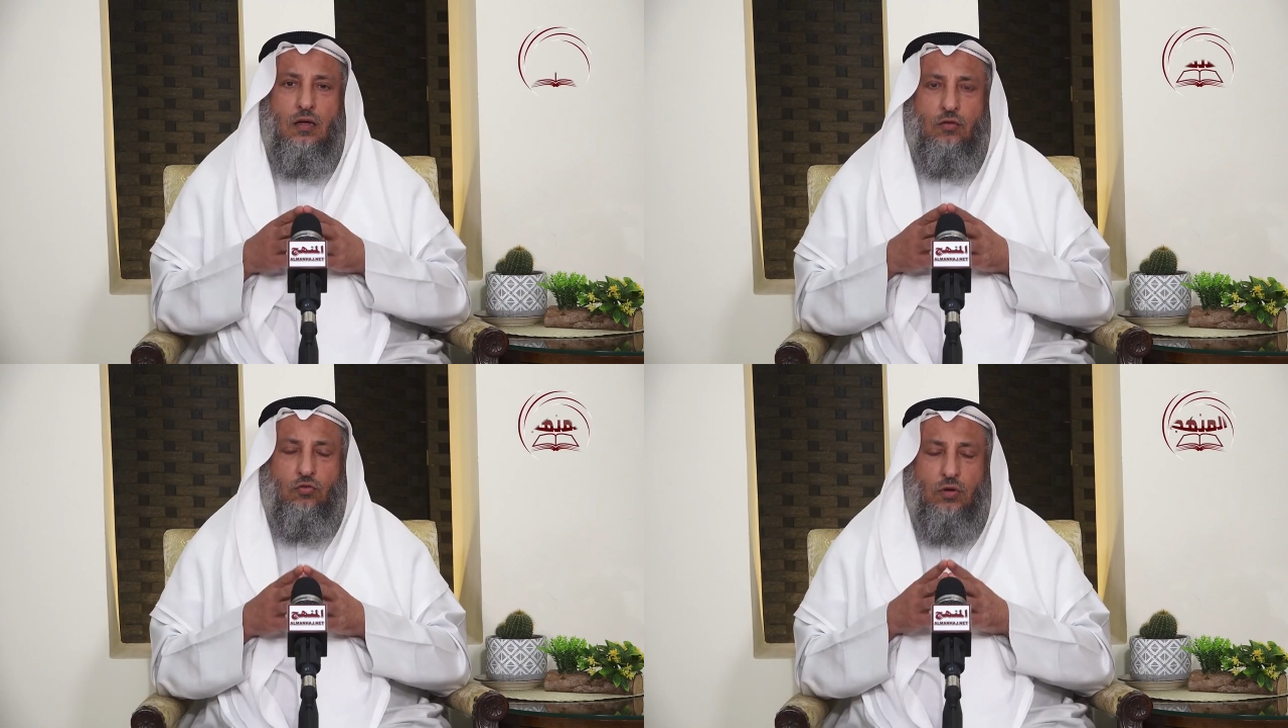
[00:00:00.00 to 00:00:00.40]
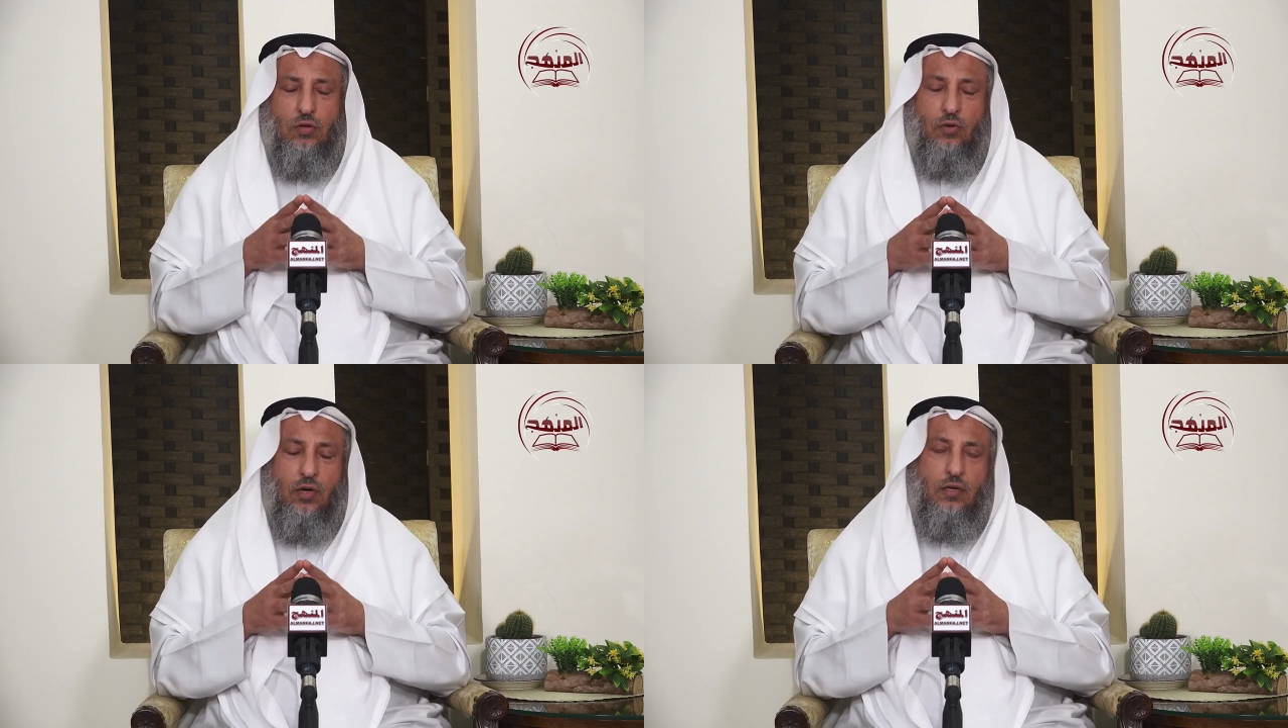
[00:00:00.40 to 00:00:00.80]
آه،
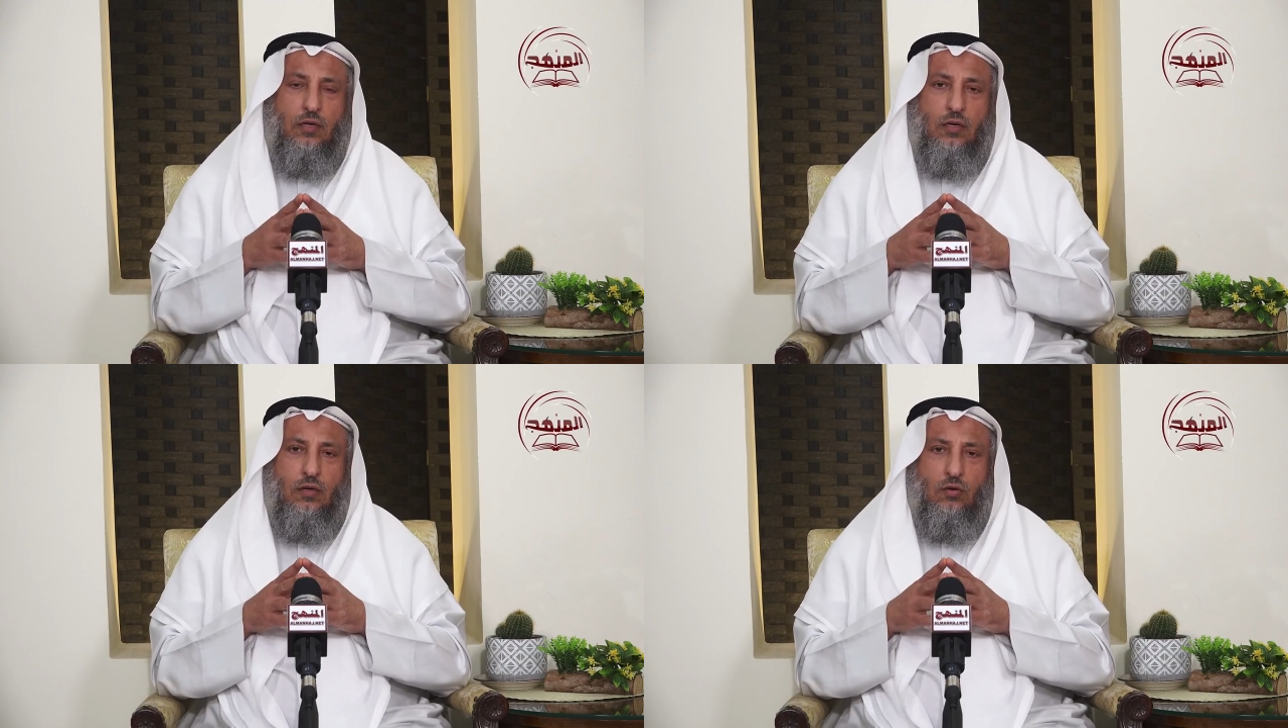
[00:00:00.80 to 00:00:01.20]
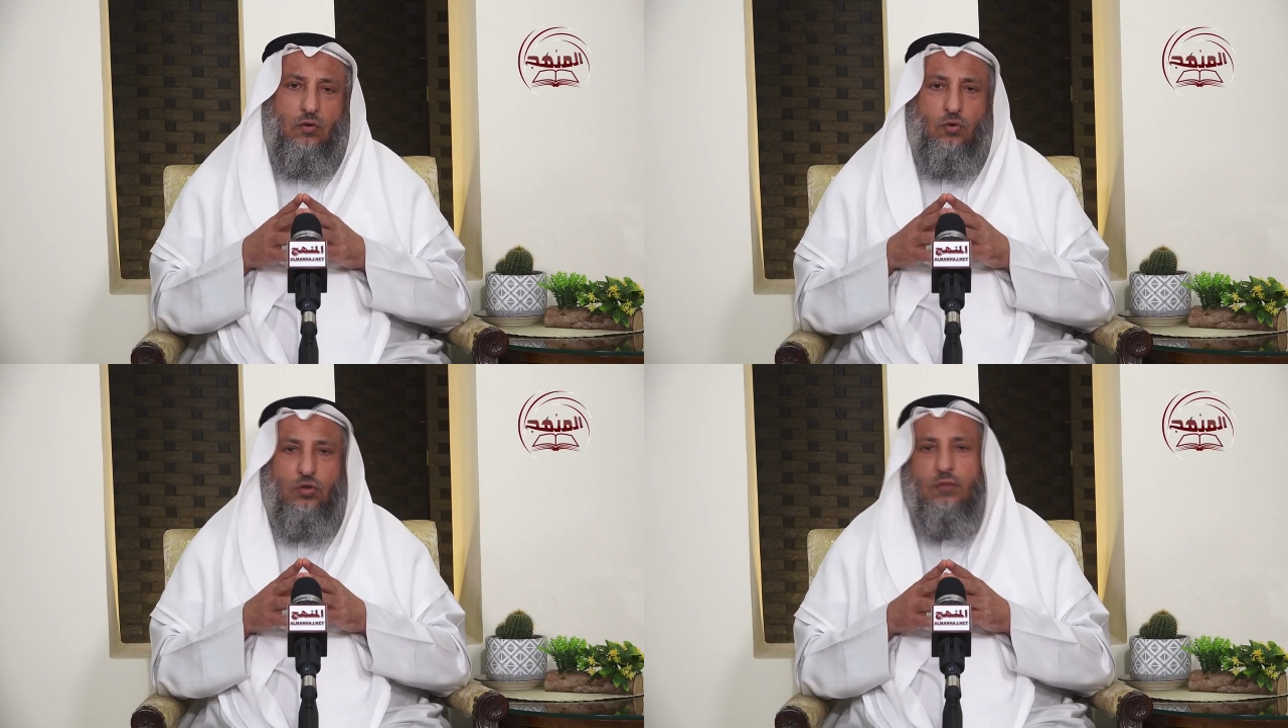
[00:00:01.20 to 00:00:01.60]
سئلت عن
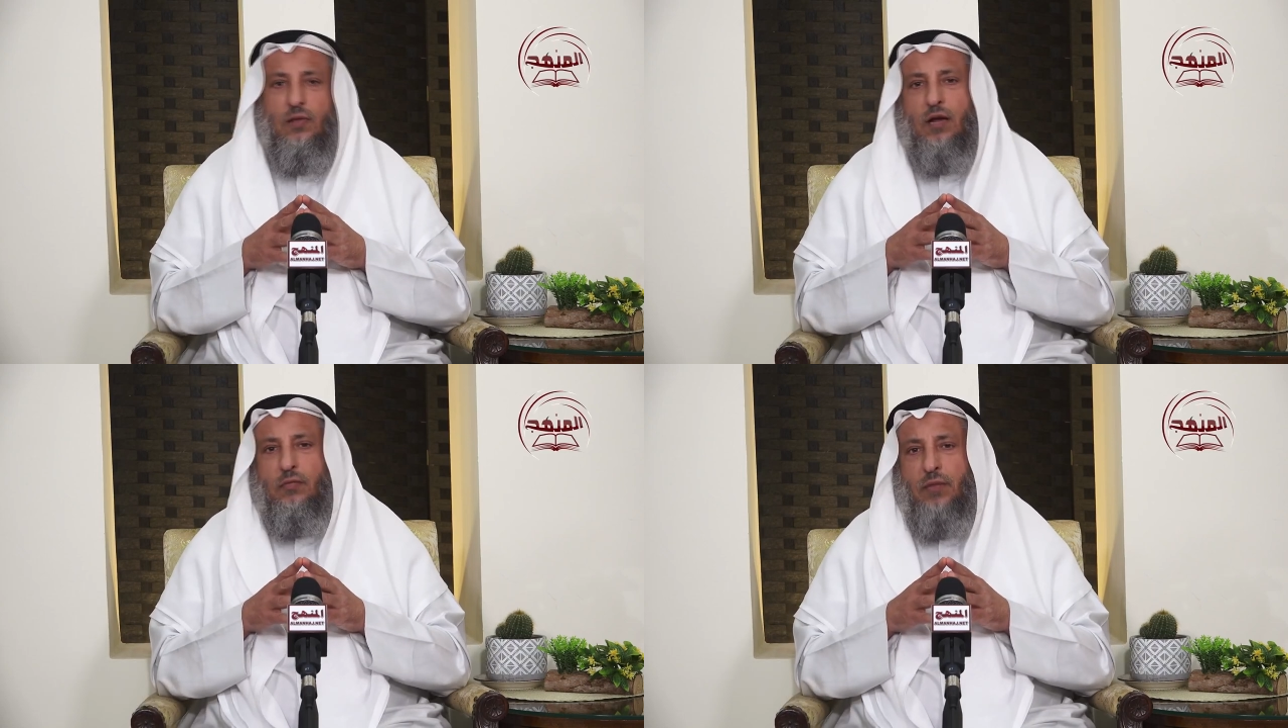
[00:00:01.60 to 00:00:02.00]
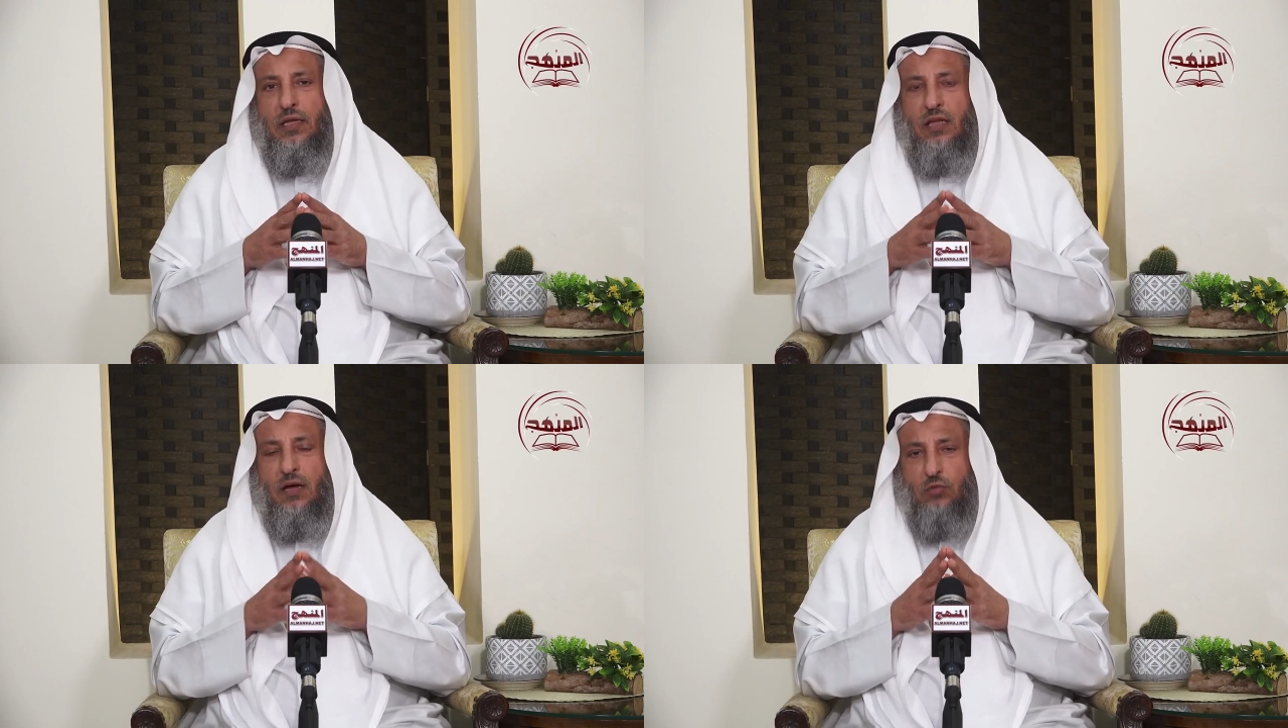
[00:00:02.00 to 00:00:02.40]
خروج المرأة من
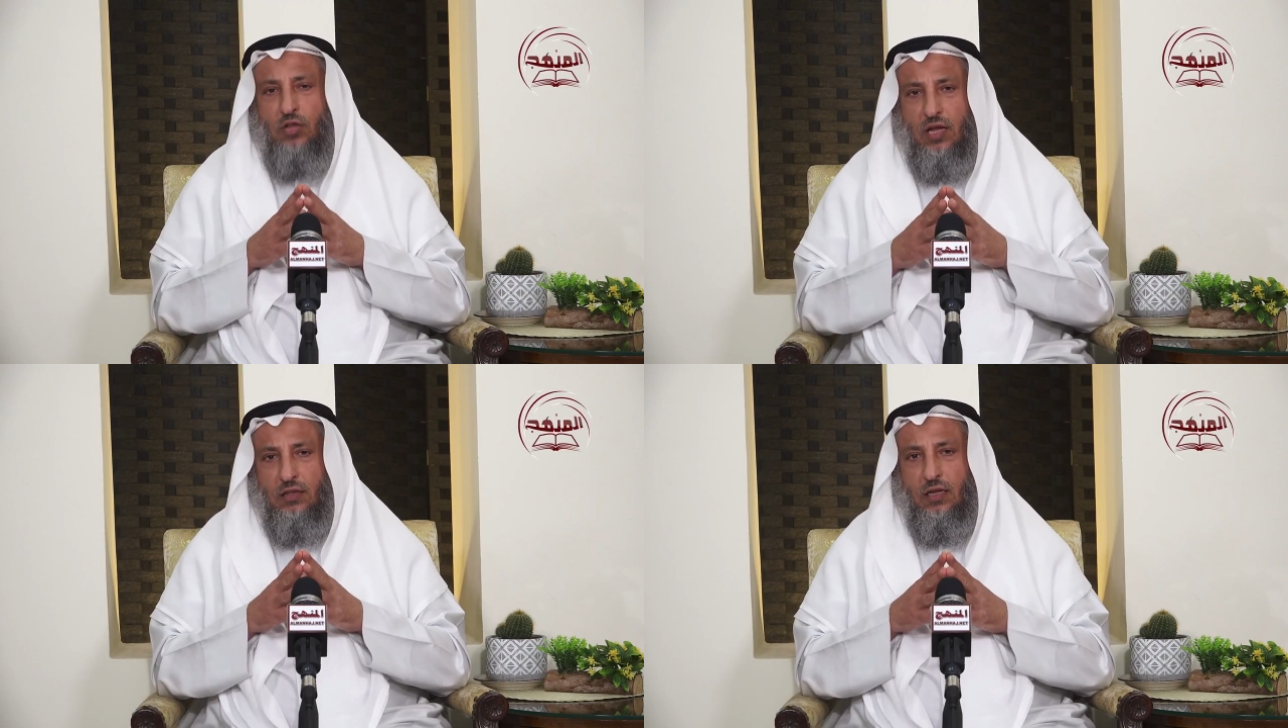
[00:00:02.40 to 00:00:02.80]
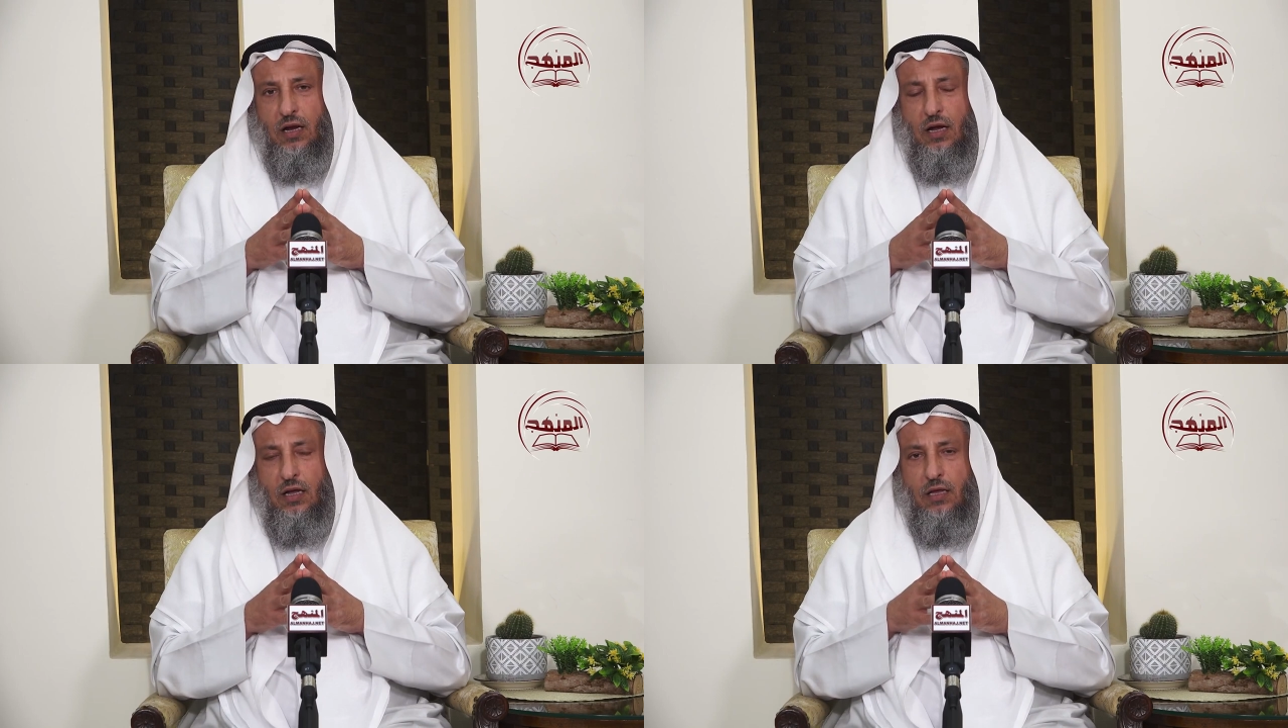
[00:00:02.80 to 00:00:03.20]
بيتها
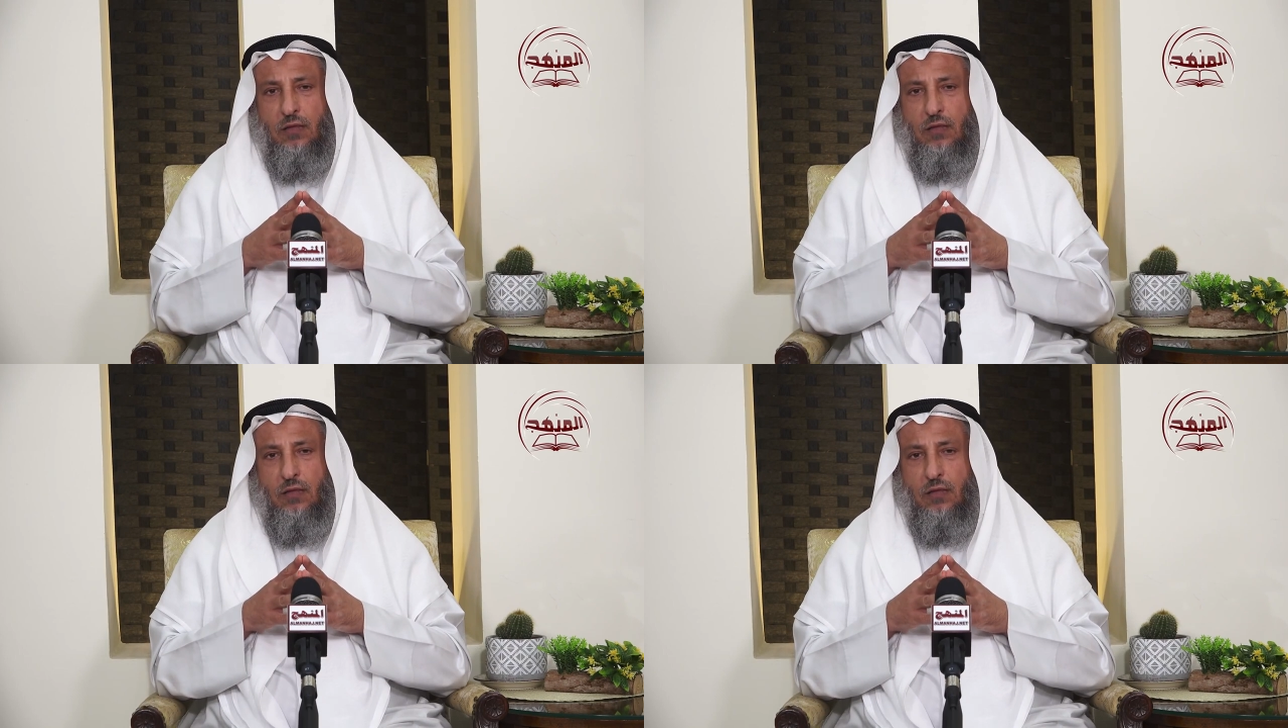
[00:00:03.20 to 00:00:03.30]
متعطرة